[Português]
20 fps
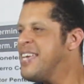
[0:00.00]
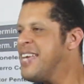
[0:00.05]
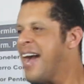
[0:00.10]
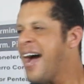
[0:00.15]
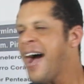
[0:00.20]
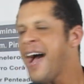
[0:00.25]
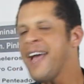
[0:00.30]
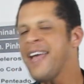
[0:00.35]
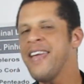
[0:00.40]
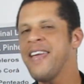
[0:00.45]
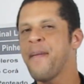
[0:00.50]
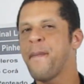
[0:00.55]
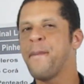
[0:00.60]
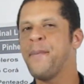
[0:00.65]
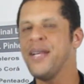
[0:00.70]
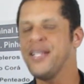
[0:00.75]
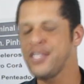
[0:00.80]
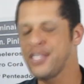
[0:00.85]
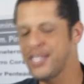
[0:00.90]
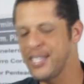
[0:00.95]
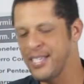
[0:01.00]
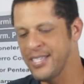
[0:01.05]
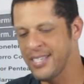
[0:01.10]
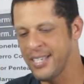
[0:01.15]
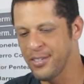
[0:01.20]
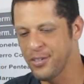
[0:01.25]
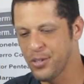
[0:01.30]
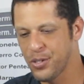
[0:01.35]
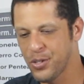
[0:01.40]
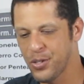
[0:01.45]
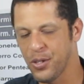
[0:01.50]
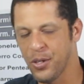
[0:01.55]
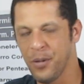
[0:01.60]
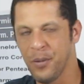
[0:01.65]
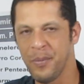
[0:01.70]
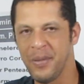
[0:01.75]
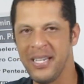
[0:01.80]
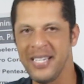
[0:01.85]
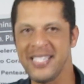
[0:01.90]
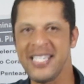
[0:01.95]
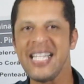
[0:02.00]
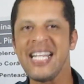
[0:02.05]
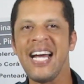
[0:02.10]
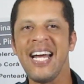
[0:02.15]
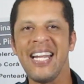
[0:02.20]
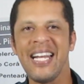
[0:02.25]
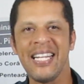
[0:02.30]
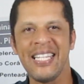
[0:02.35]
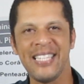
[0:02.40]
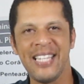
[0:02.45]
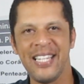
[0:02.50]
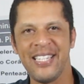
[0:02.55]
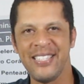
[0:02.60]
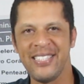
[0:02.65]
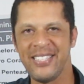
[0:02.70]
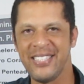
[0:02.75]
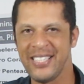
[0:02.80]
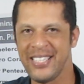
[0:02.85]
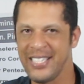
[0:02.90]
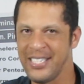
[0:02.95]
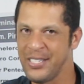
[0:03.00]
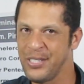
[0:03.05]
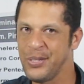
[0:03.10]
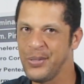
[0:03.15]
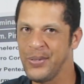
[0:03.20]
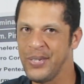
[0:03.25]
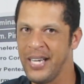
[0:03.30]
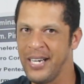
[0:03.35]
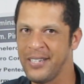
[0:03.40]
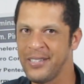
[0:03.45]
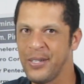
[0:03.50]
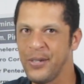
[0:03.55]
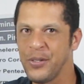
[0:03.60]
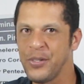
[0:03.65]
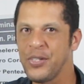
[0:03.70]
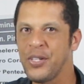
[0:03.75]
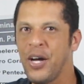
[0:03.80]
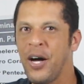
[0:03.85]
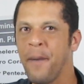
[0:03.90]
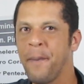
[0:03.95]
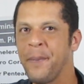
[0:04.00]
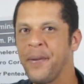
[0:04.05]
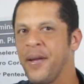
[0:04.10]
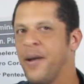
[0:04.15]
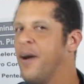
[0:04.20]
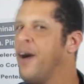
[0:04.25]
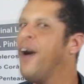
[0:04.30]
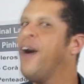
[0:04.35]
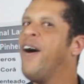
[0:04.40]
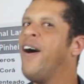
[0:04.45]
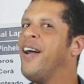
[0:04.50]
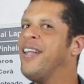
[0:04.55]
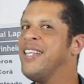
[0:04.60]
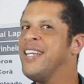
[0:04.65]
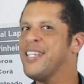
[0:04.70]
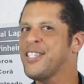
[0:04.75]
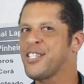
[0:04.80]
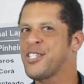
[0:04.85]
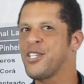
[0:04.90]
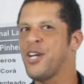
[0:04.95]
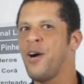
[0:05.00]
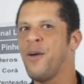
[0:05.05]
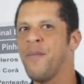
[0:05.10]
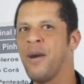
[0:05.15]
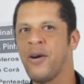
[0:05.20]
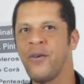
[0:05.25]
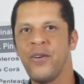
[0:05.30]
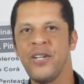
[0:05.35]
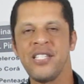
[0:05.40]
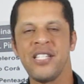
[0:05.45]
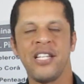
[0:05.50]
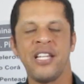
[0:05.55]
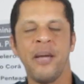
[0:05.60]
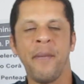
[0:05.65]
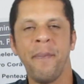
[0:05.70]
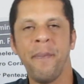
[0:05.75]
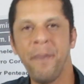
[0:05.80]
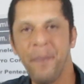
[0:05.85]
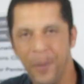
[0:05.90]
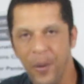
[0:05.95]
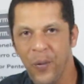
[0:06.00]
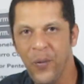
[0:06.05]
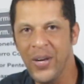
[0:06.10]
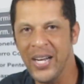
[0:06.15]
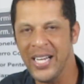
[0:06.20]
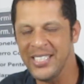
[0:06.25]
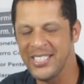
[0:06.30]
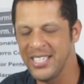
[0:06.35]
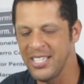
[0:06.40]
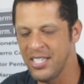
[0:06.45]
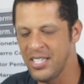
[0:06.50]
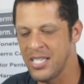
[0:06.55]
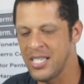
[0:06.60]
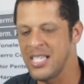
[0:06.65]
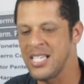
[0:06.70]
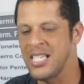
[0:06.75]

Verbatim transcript: E aí, pesquisando sobre as características do cartão top, olha só uma coisa que pouca gente